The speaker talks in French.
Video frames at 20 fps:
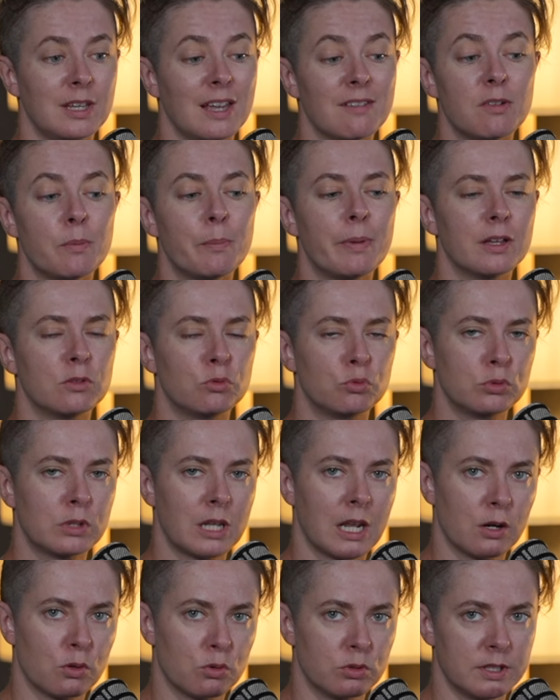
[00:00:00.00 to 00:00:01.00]
n'y avait pas toute
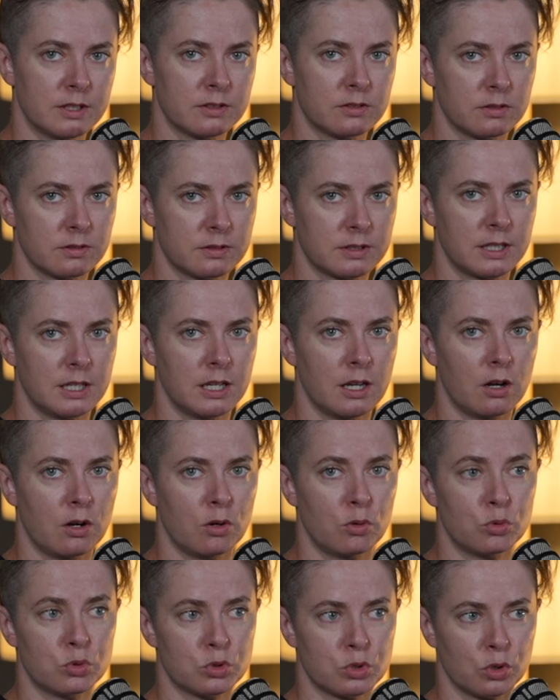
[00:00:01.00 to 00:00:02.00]
la connaissance qu'il y a
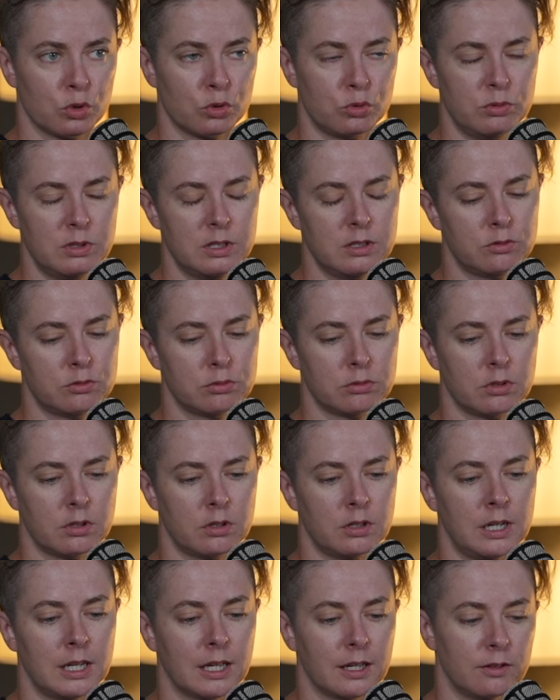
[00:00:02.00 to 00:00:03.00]
aujourd'hui sur
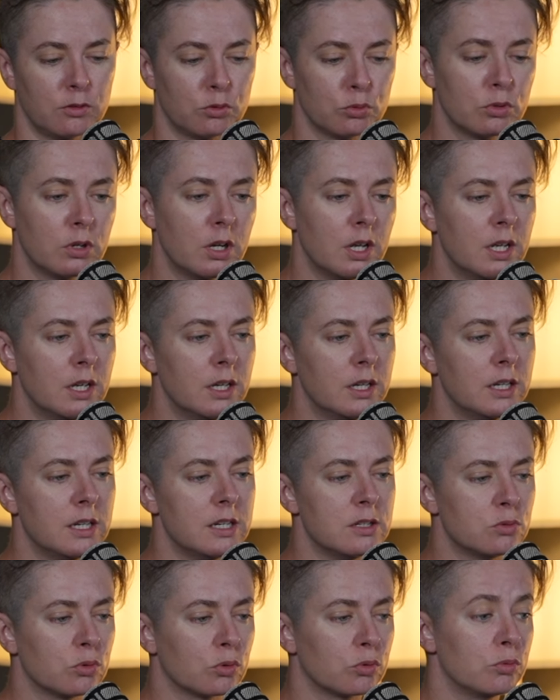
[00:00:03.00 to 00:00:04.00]
les réseaux.
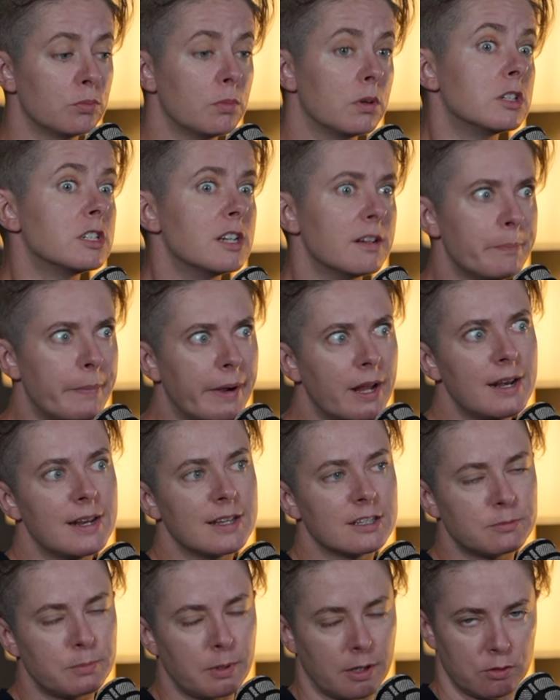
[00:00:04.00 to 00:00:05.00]
Et surtout, bah, je n'ai pas
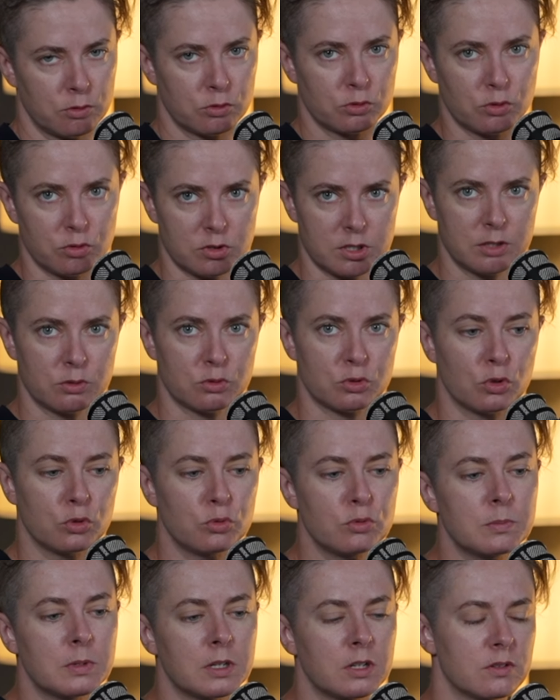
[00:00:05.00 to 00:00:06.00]
l'expérience que j'ai
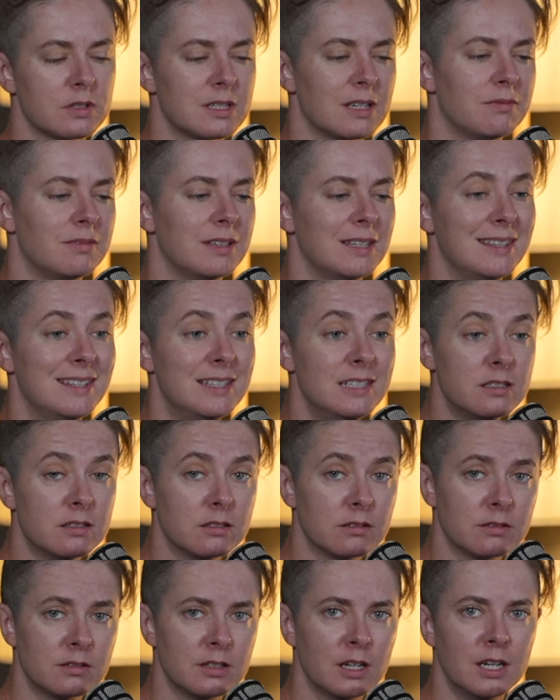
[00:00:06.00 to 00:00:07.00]
aujourd'hui. Maintenant, ça fait 10
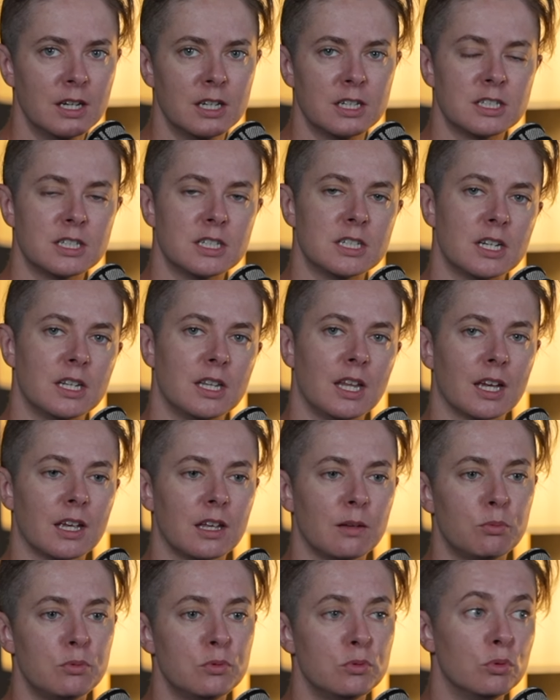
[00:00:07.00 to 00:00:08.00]
ans, j'ai
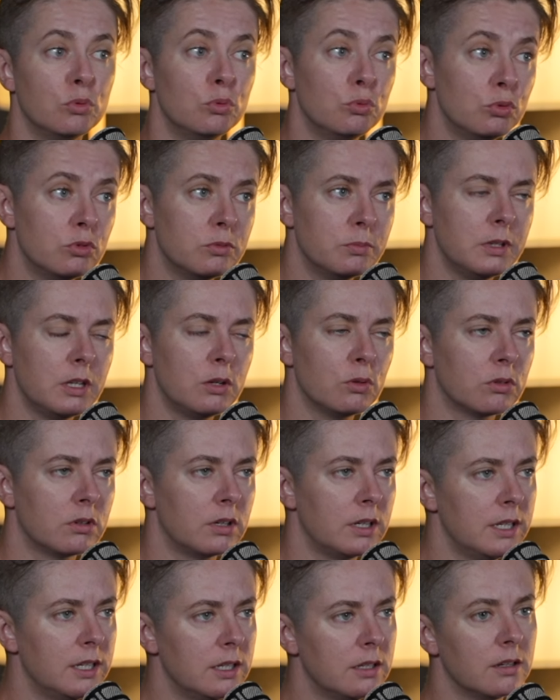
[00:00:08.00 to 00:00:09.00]
généré plus de 12 millions en
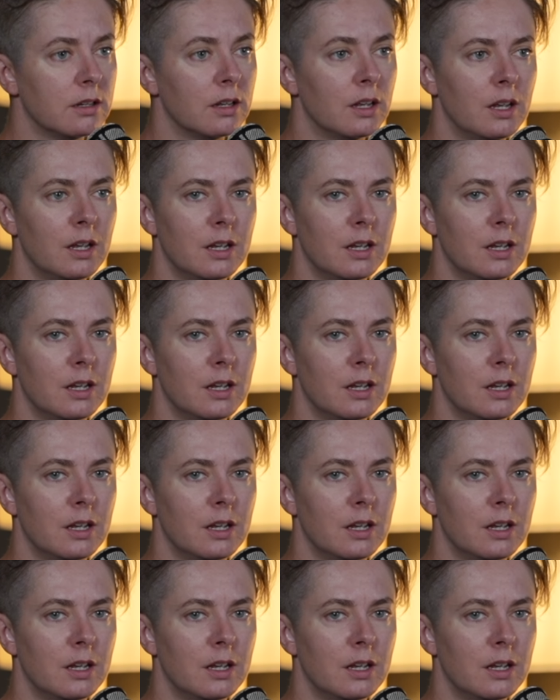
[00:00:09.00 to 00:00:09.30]
ligne,